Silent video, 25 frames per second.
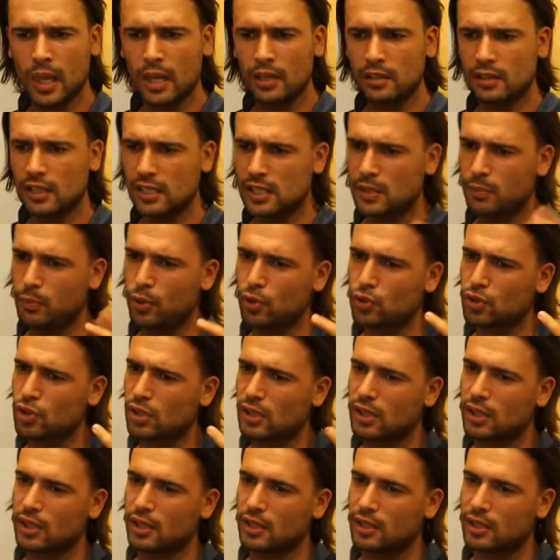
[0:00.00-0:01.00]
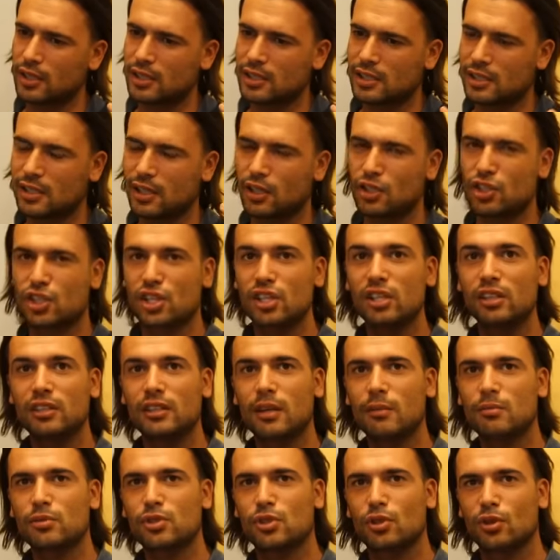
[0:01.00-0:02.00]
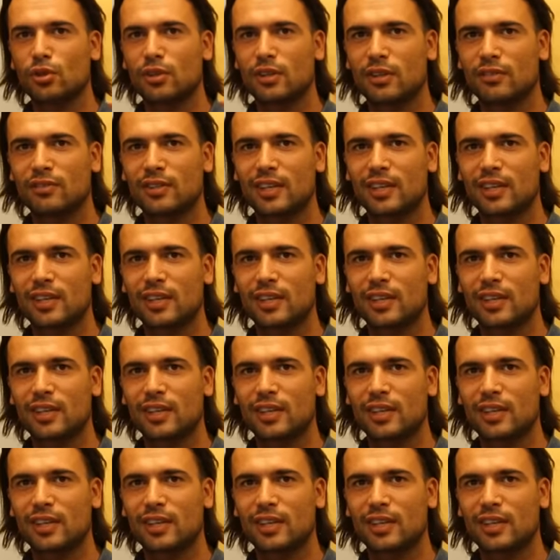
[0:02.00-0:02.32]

ты себе уже сложил там что-то в